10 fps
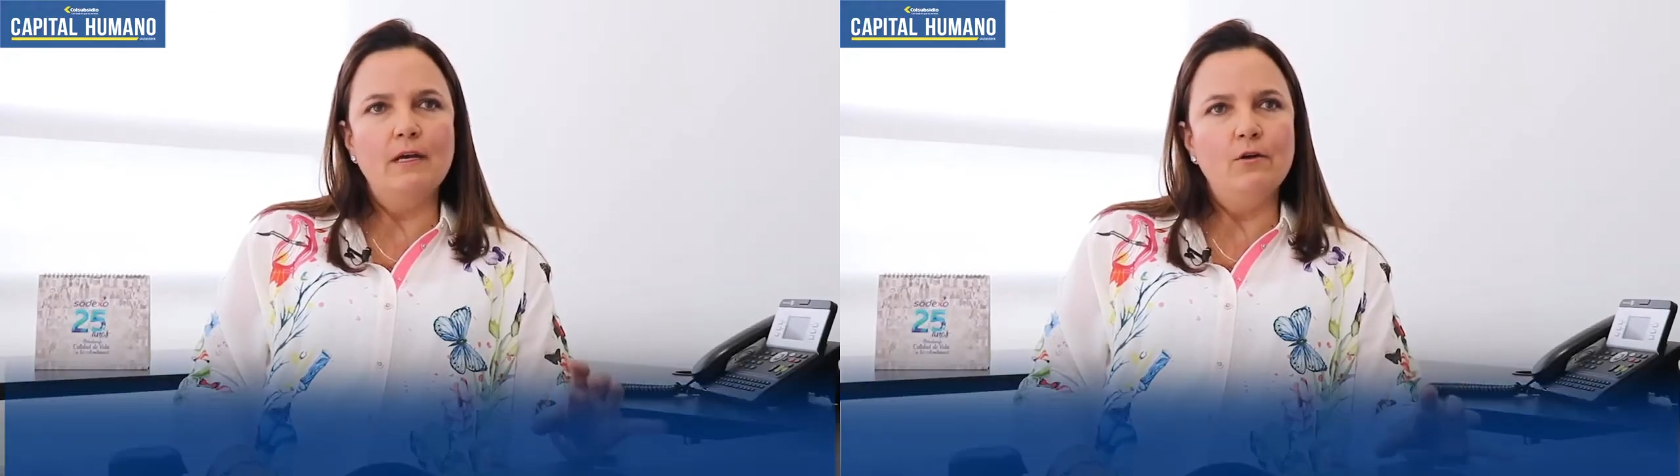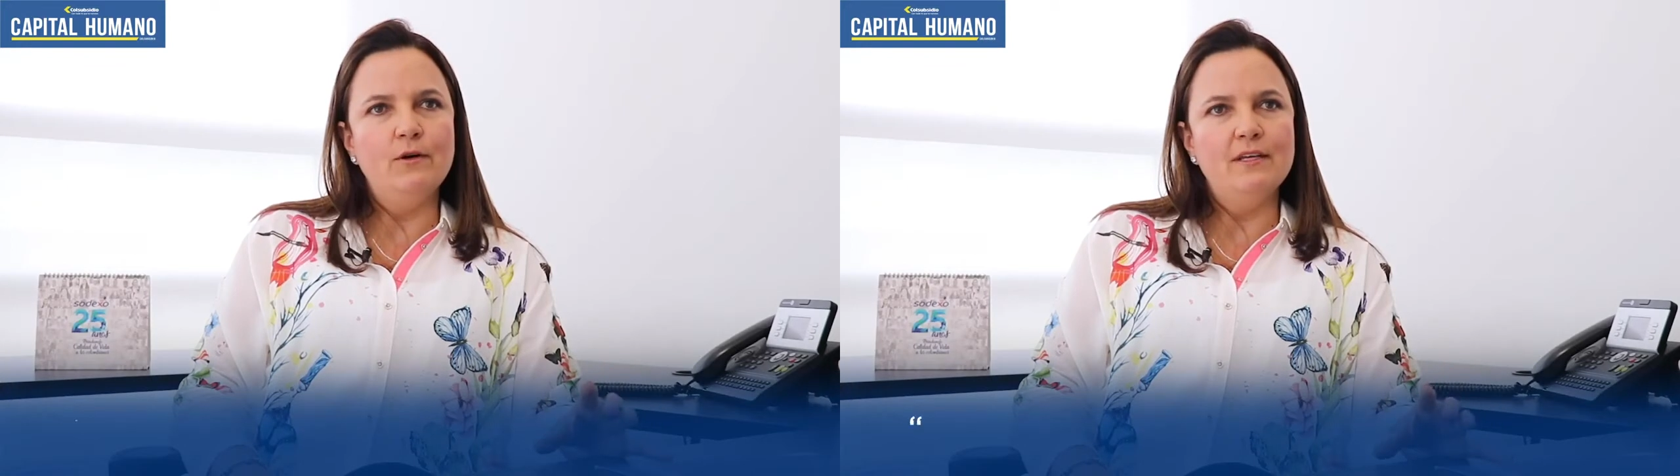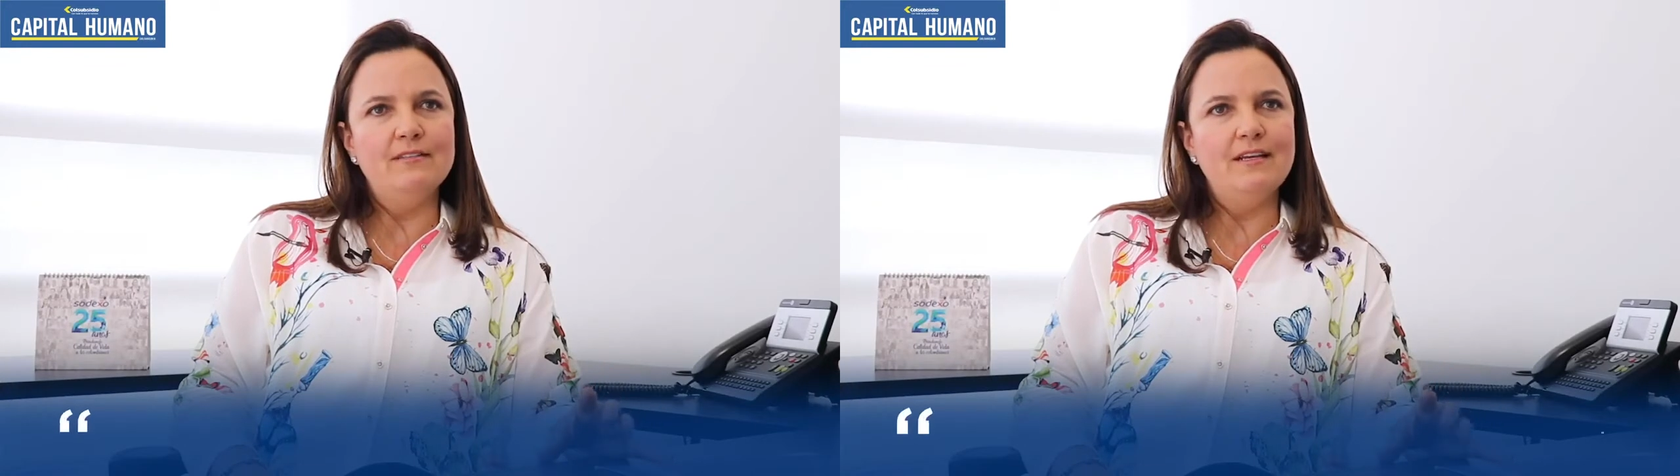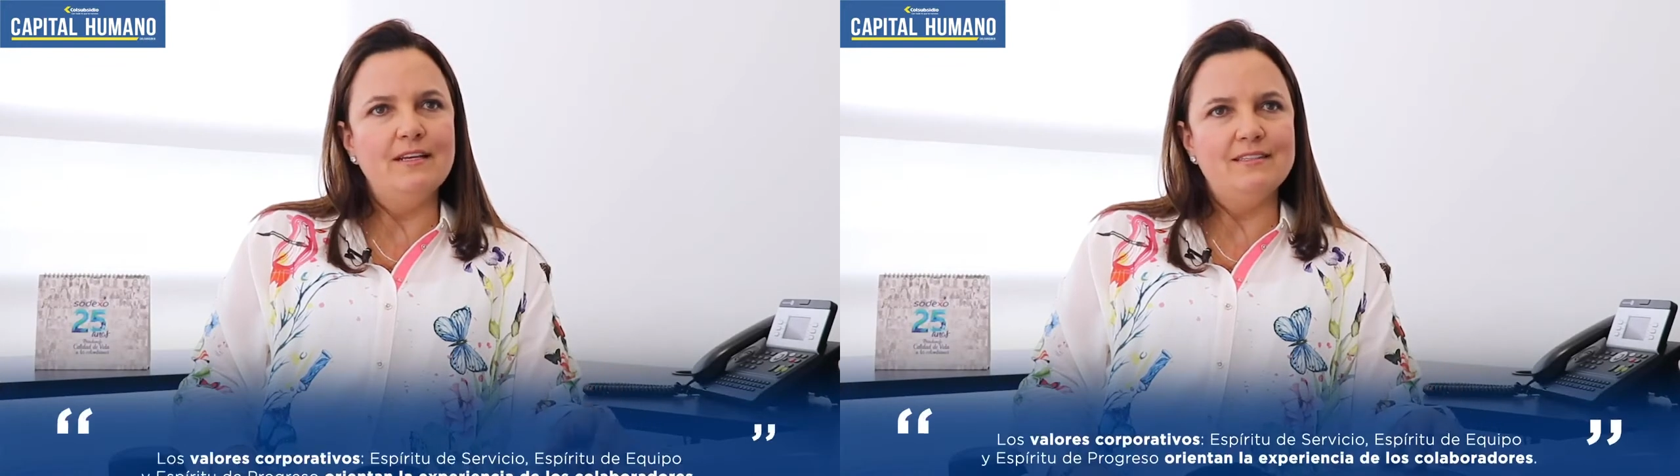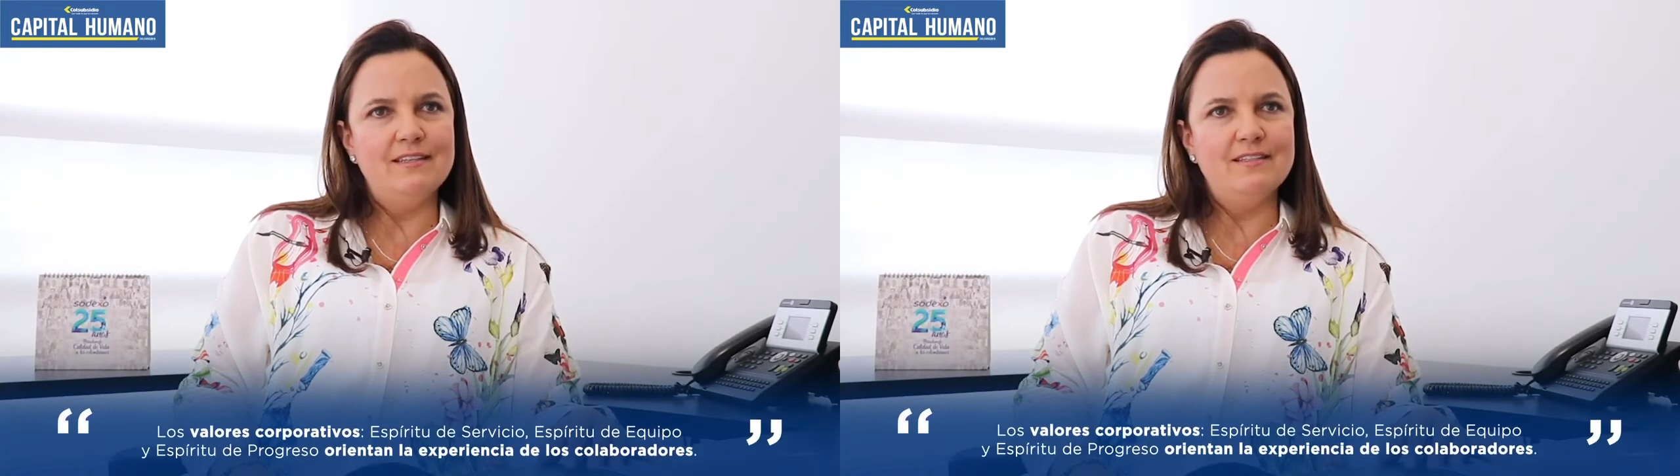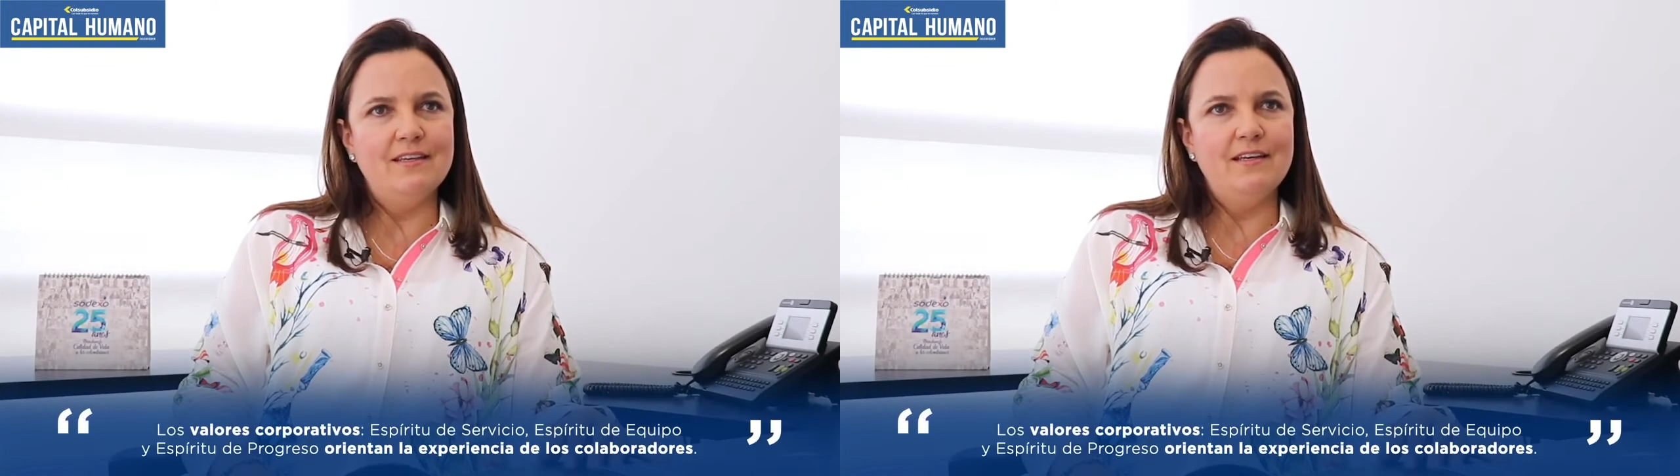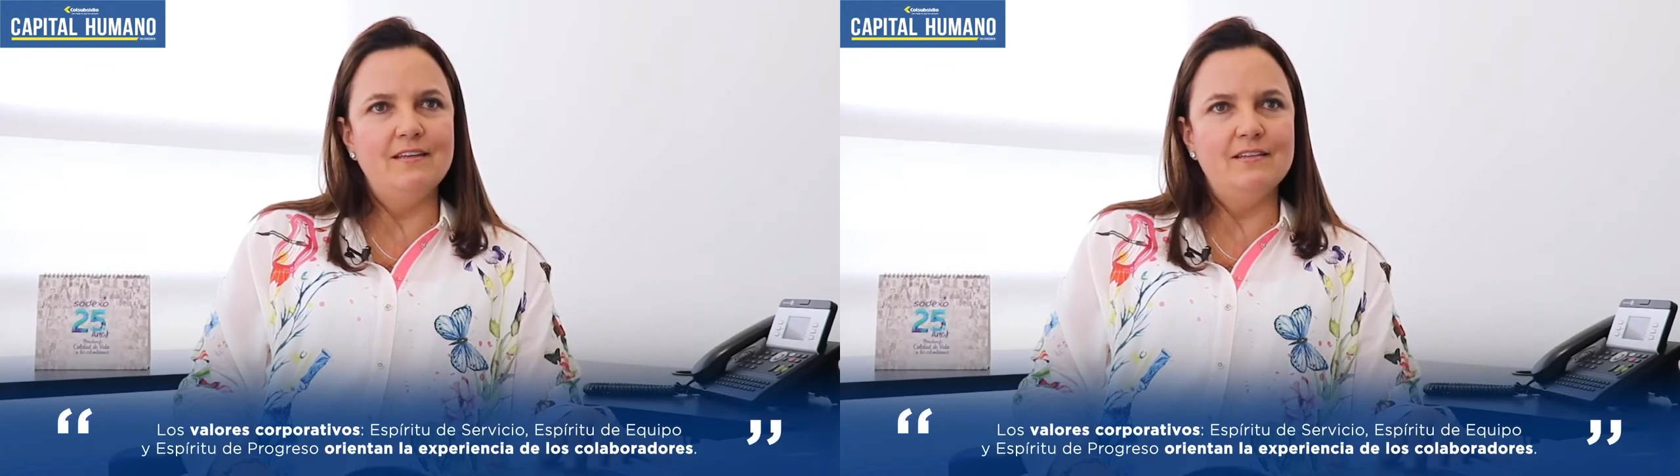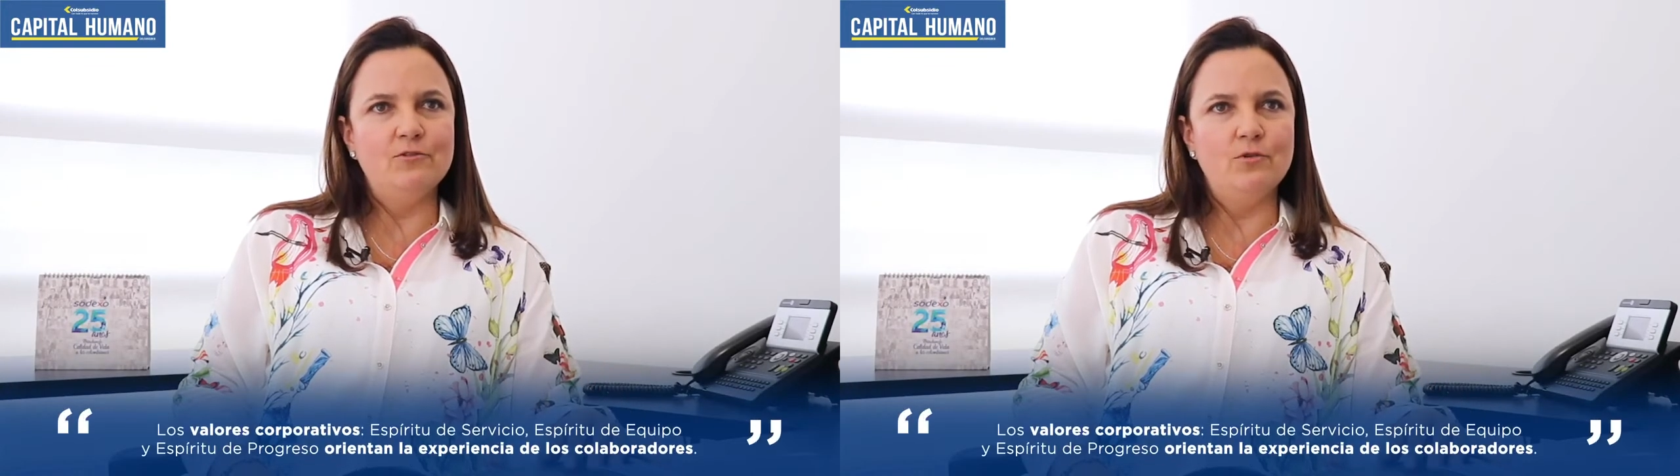valores y a la
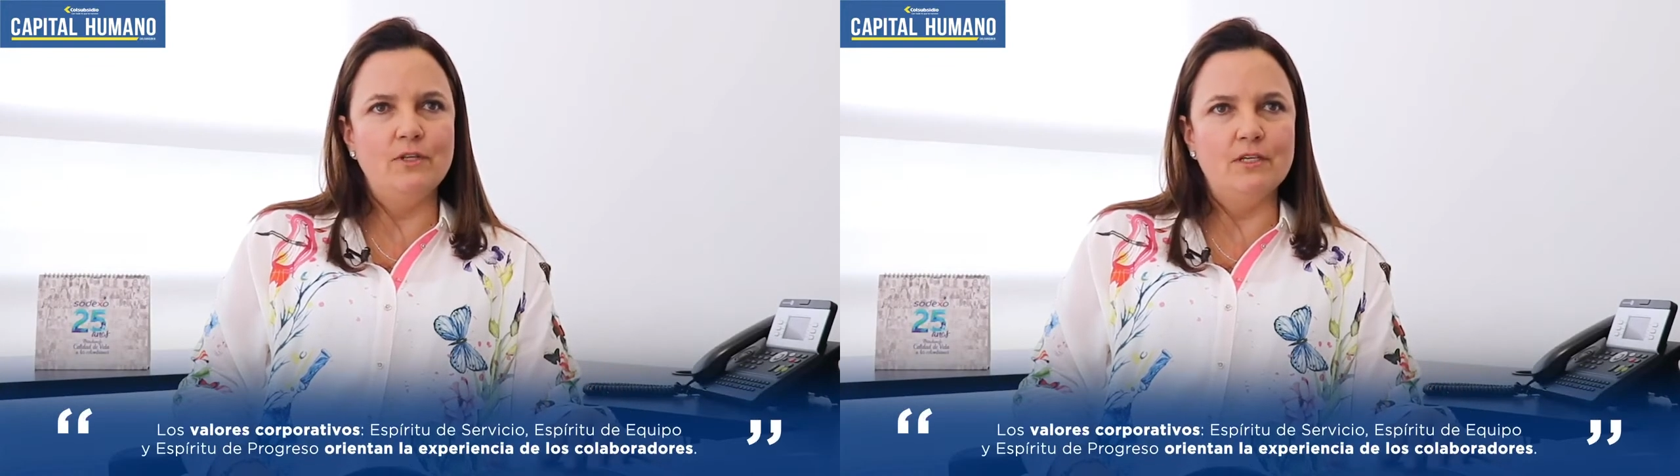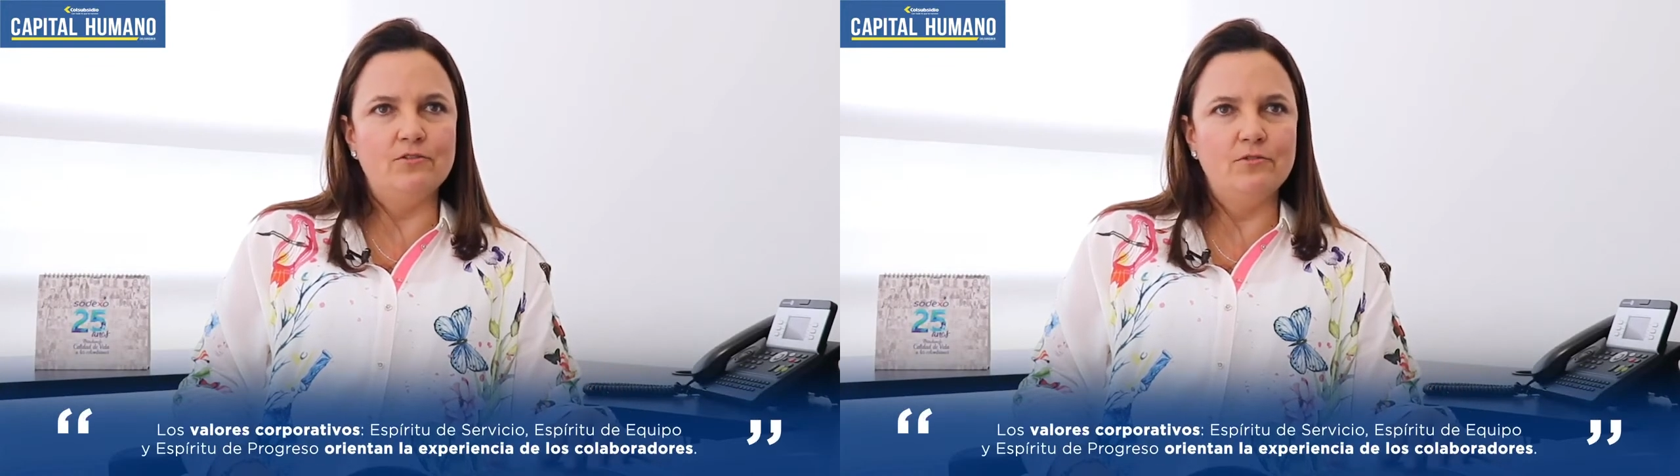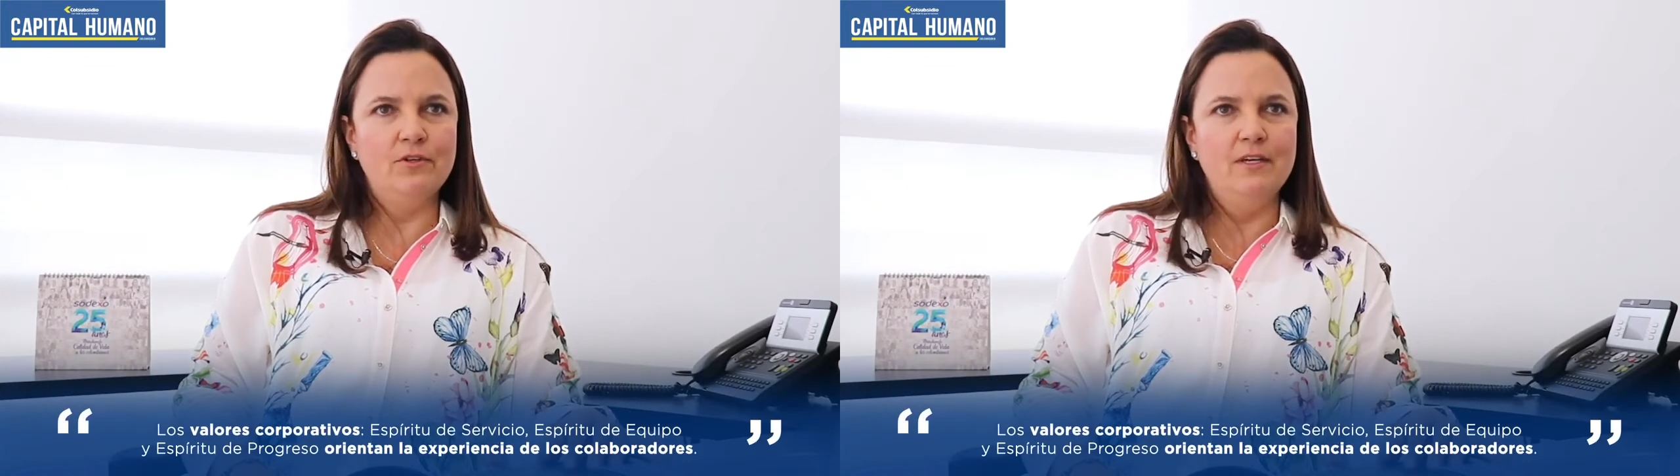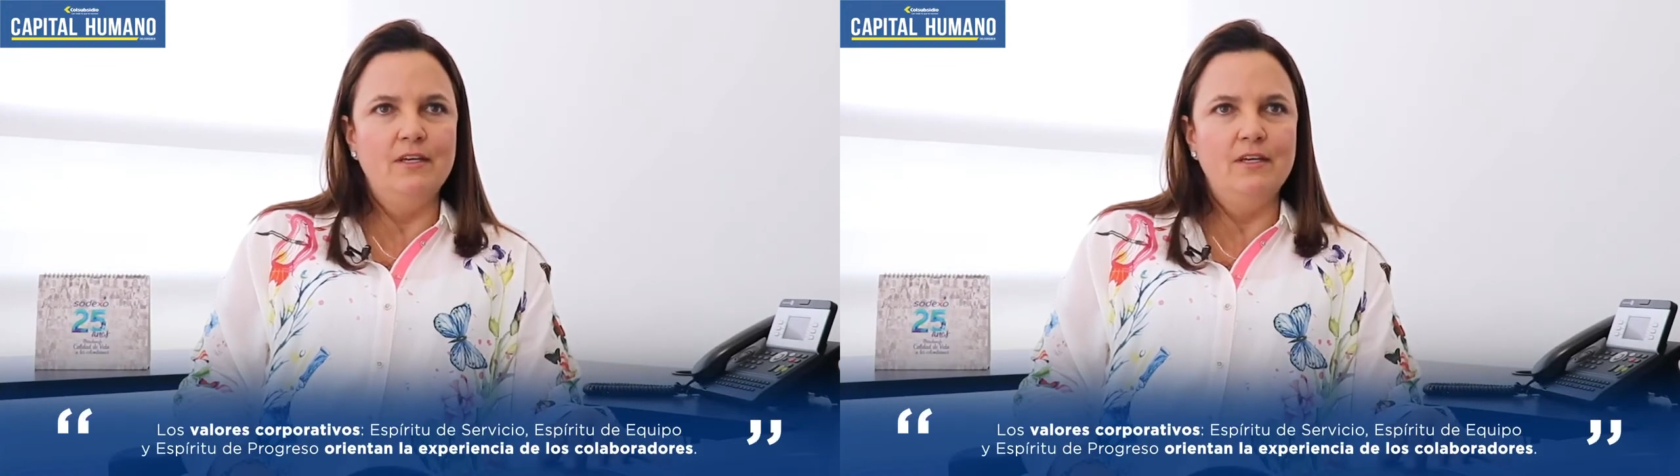esencia de Sodexo.